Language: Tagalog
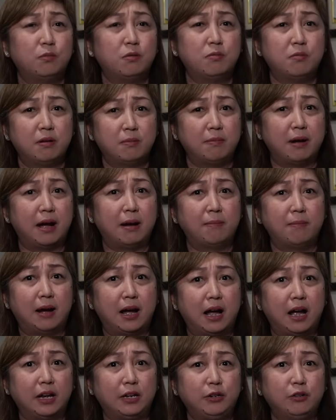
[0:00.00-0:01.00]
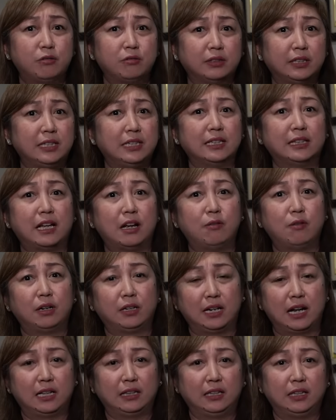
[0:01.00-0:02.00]
bumababa yung tinatawag
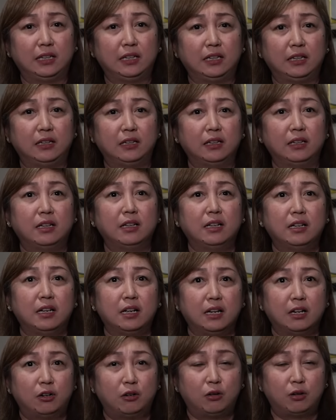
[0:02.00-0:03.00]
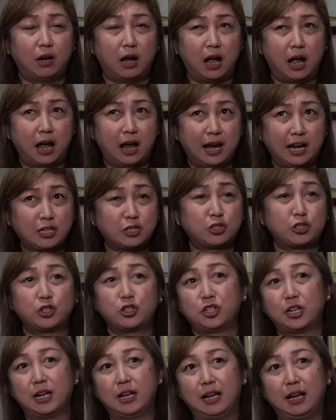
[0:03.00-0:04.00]
nating uh,
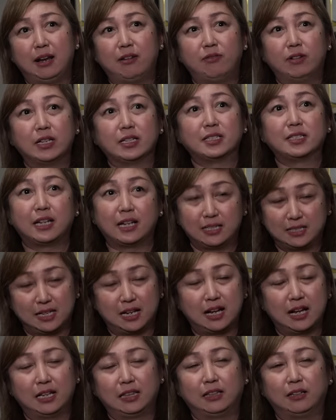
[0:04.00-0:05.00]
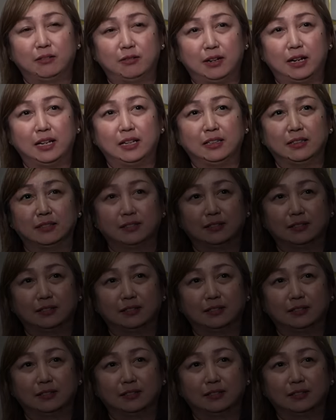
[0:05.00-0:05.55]
estrogen levels sa isang katawan.